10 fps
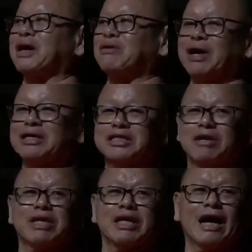แล้วกันว่าเสียง
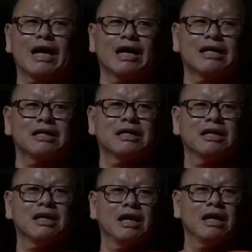มันจะดังขนาดไหน
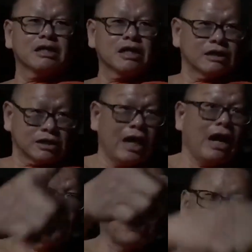เนี่ยใช่
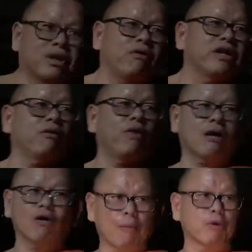ลานจอดรถเขาเนี่ยเวลา
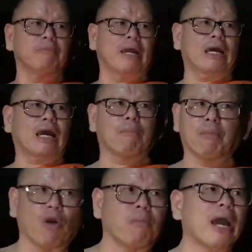เขาขับขึ้นมาเนี่ยขับ
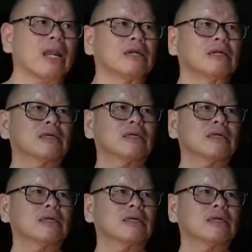เร็วมากเลย